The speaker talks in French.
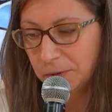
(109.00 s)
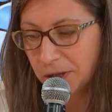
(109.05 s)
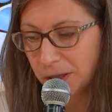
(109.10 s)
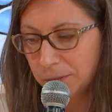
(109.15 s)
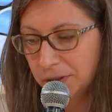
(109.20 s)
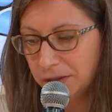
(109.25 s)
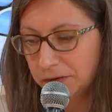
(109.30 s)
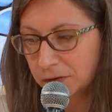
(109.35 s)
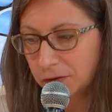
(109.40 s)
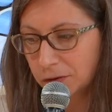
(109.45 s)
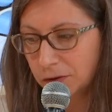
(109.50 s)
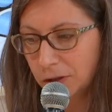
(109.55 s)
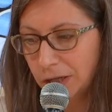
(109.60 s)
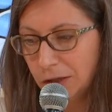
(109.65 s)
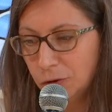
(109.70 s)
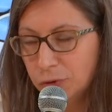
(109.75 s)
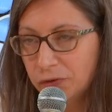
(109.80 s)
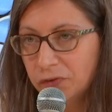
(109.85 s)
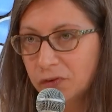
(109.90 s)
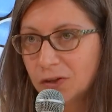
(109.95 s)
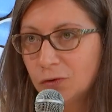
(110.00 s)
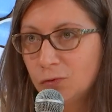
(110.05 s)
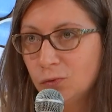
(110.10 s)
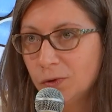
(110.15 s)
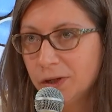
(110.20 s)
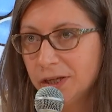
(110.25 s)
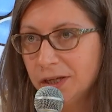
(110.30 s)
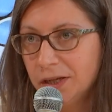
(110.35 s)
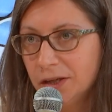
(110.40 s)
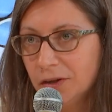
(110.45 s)
permettre euh, à l'eau de
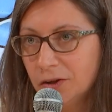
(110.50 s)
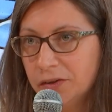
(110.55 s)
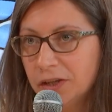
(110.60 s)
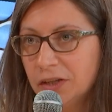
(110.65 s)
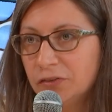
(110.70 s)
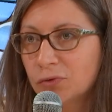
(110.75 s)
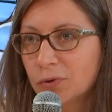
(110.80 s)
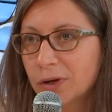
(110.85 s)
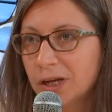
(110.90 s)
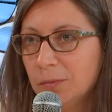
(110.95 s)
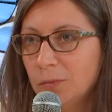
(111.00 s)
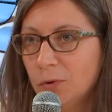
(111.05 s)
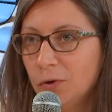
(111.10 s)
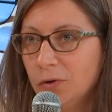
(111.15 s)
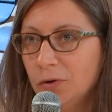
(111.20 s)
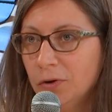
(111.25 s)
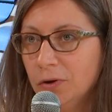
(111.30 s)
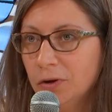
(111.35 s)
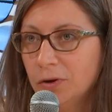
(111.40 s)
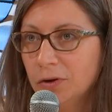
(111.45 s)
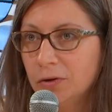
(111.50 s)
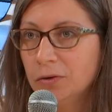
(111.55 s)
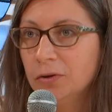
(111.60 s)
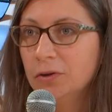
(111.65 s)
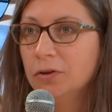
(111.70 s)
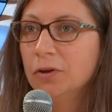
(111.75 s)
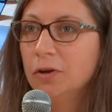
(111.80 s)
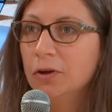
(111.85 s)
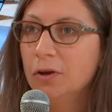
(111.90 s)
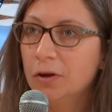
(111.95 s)
s'écouler euh, naturellement
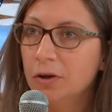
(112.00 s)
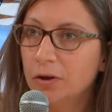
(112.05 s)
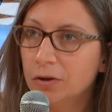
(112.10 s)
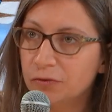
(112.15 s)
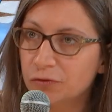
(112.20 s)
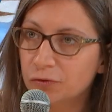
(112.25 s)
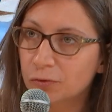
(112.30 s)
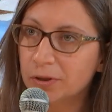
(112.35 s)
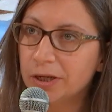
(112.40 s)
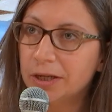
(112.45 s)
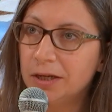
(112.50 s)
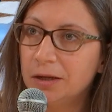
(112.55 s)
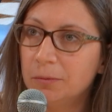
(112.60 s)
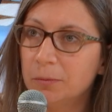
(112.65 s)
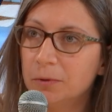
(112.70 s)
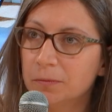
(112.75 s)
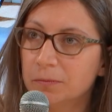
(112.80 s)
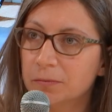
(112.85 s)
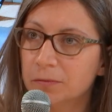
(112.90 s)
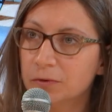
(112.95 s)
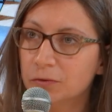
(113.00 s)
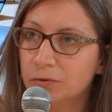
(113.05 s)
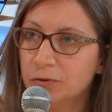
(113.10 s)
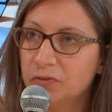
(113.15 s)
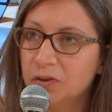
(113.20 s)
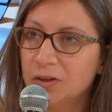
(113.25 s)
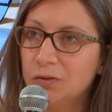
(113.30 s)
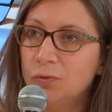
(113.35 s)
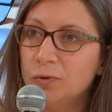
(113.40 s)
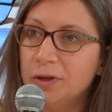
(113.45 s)
sur la lame, de
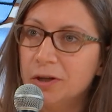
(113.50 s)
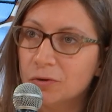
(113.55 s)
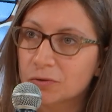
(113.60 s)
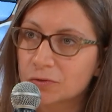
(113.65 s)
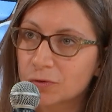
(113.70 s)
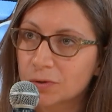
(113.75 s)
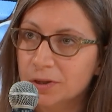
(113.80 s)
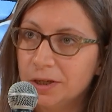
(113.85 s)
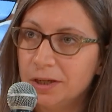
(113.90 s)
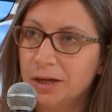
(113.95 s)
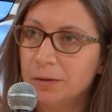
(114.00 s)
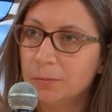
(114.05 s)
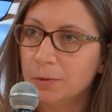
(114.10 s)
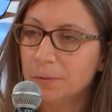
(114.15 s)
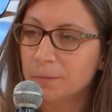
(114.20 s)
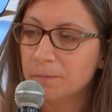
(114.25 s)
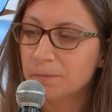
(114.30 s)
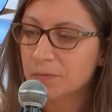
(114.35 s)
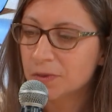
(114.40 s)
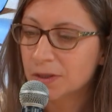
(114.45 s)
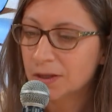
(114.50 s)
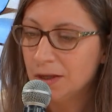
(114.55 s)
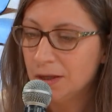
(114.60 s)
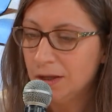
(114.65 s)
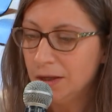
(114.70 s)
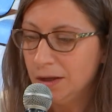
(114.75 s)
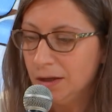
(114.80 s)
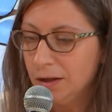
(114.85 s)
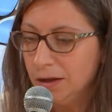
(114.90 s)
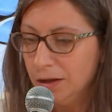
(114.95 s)
s'écouler entre les lames.
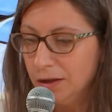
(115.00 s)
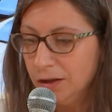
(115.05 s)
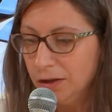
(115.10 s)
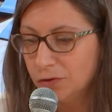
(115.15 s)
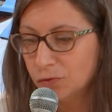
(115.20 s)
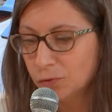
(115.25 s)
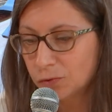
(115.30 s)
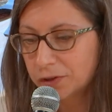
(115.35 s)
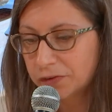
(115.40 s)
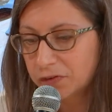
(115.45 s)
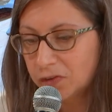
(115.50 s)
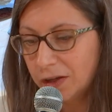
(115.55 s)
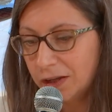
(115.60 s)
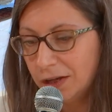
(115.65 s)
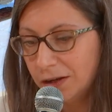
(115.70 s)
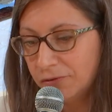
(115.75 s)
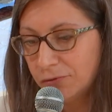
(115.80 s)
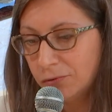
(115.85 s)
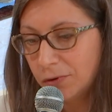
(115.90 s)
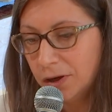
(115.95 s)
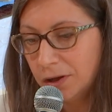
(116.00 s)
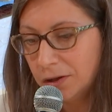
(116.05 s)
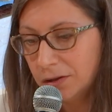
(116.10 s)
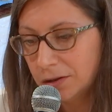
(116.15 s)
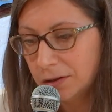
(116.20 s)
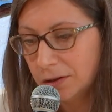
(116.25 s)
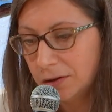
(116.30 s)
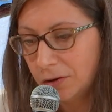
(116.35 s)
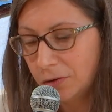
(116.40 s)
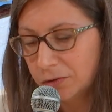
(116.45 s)
Donc ça, à la fois
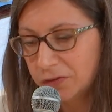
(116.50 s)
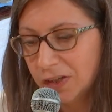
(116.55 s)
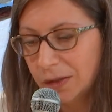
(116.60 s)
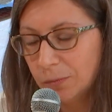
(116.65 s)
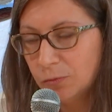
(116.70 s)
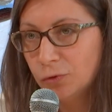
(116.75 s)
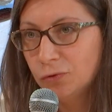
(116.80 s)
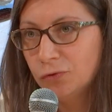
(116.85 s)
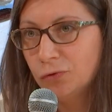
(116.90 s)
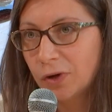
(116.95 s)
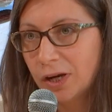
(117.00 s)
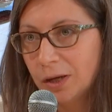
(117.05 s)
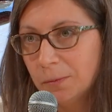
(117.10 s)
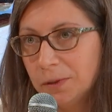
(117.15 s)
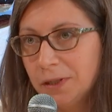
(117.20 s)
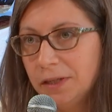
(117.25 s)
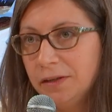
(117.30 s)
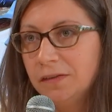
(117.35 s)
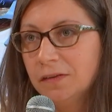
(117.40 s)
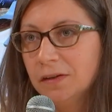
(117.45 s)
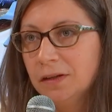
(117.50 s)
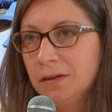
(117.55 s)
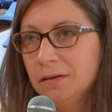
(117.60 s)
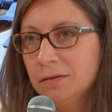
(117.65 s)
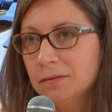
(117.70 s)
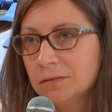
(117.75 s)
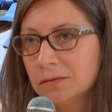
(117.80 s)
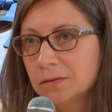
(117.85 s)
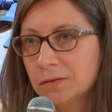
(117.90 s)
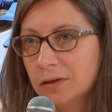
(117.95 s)
en termes de durabilité
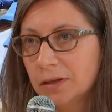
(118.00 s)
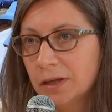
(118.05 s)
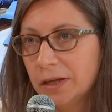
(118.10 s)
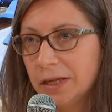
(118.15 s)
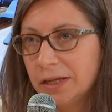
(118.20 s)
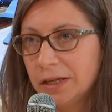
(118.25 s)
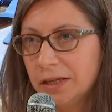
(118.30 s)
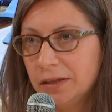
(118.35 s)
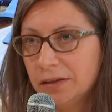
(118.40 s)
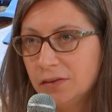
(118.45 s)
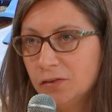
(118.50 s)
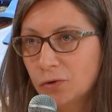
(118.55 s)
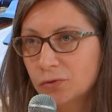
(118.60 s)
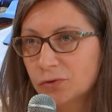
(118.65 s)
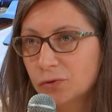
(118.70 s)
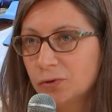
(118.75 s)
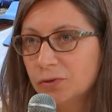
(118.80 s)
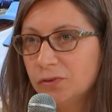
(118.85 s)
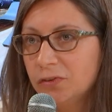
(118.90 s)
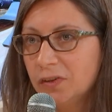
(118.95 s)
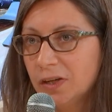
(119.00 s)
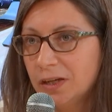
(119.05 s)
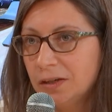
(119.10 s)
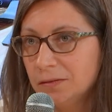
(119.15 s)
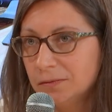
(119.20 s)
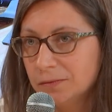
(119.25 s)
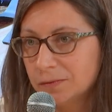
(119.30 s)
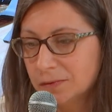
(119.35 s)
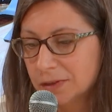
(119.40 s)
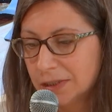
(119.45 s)
et d'entretien,
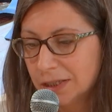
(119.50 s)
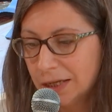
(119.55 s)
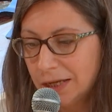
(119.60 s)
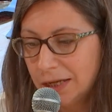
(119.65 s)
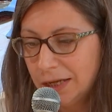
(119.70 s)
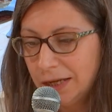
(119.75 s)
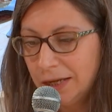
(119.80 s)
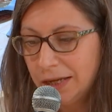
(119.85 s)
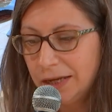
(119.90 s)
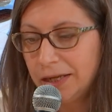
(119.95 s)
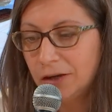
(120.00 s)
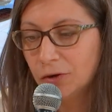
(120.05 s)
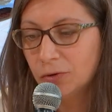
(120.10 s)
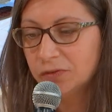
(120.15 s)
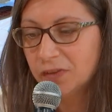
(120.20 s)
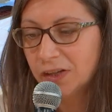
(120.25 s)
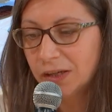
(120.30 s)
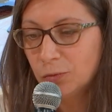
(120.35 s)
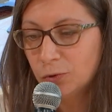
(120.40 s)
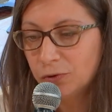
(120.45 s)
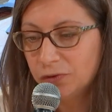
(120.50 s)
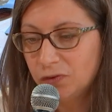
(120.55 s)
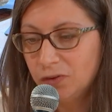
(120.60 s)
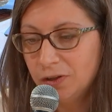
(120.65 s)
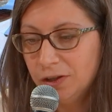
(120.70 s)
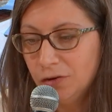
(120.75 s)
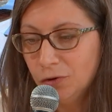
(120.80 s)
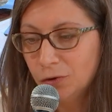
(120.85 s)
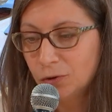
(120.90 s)
et en termes aussi de